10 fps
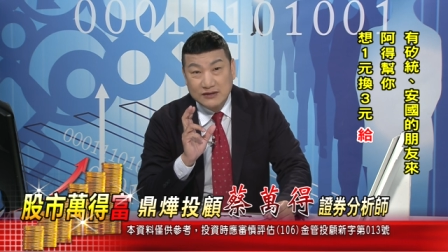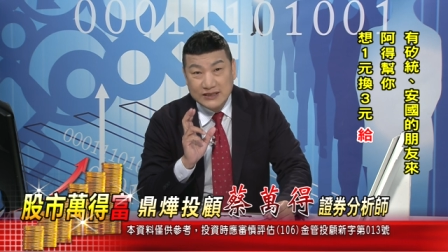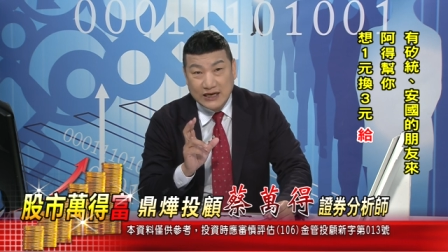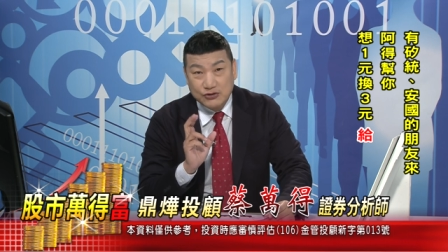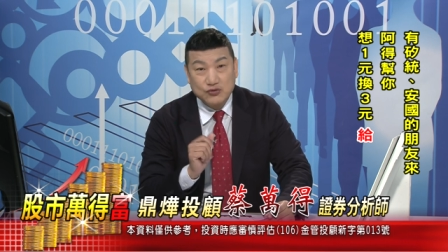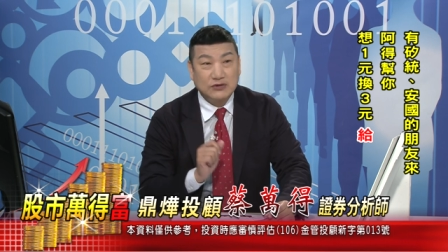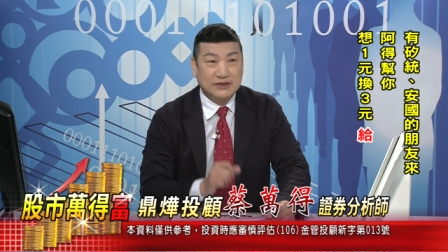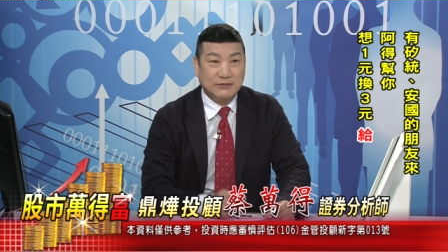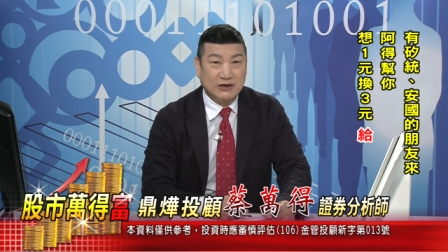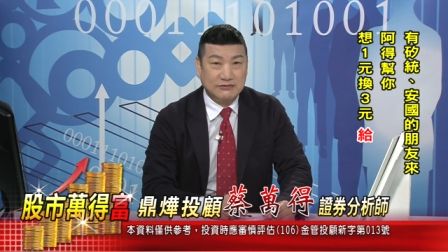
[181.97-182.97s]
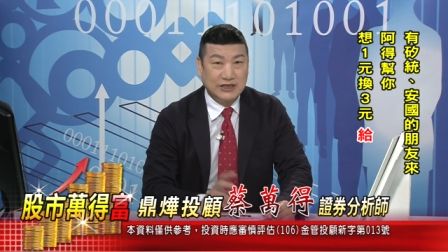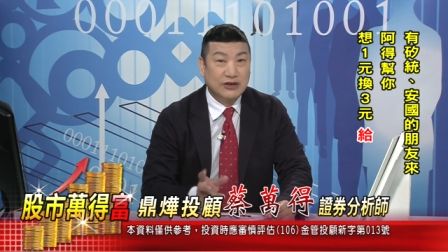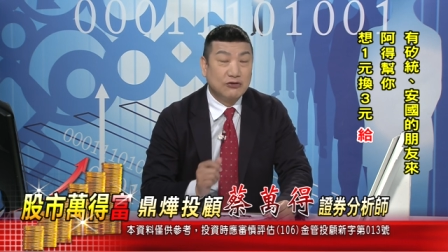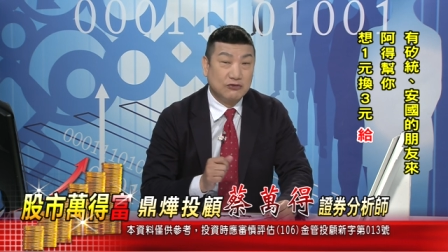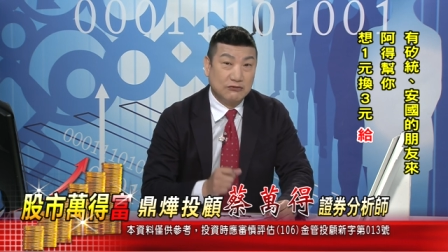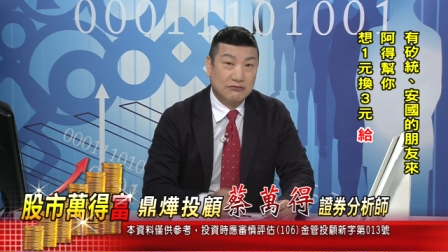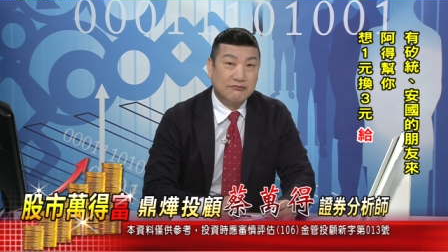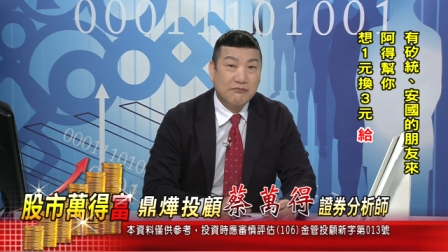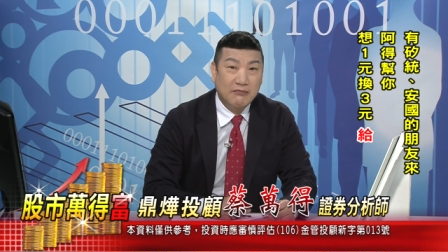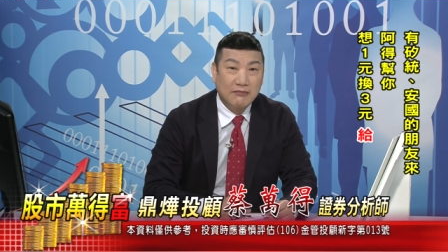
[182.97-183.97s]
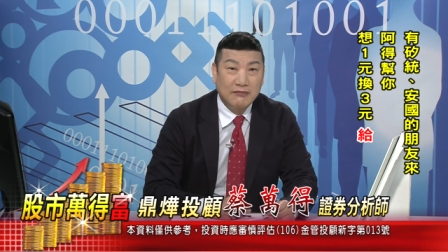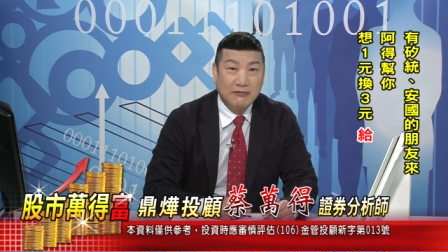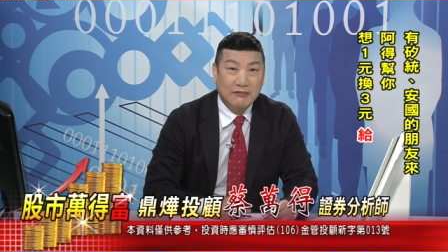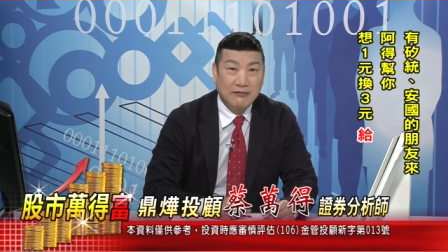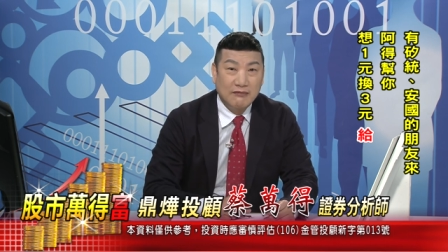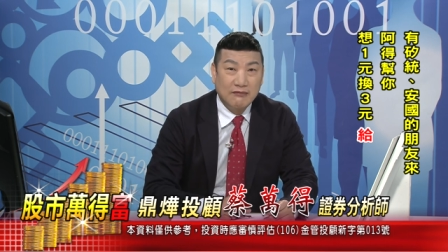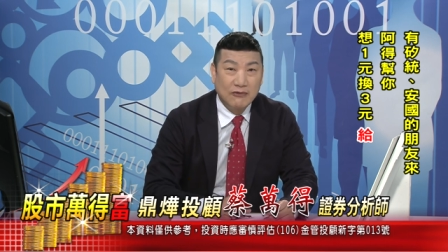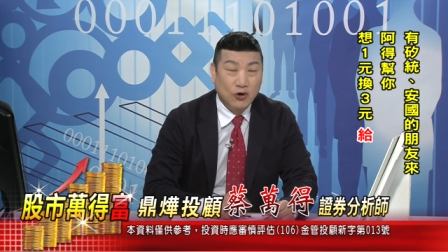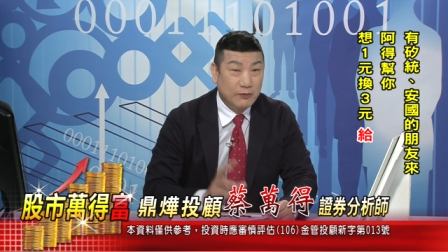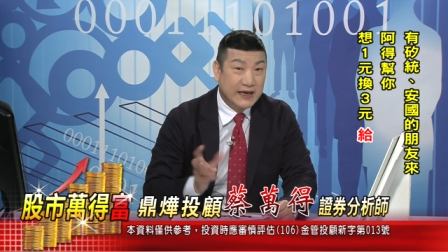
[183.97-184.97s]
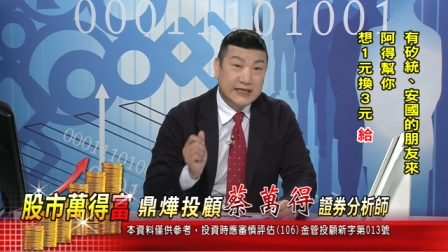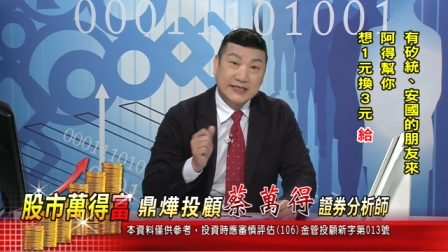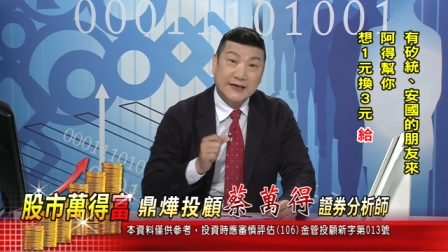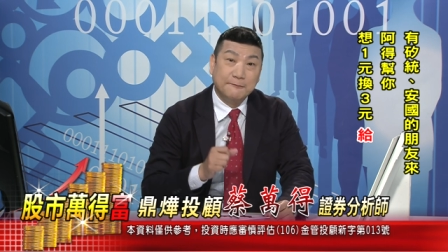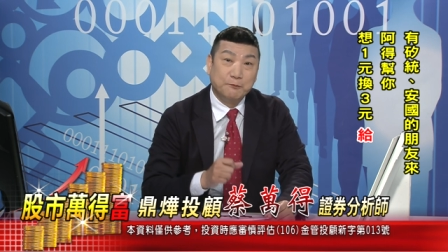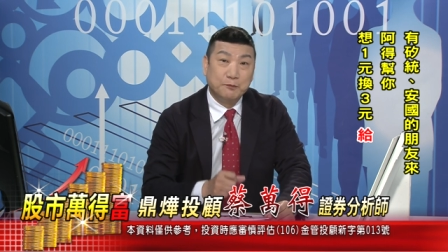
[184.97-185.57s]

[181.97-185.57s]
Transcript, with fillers: 想做什么金融股，我没意见。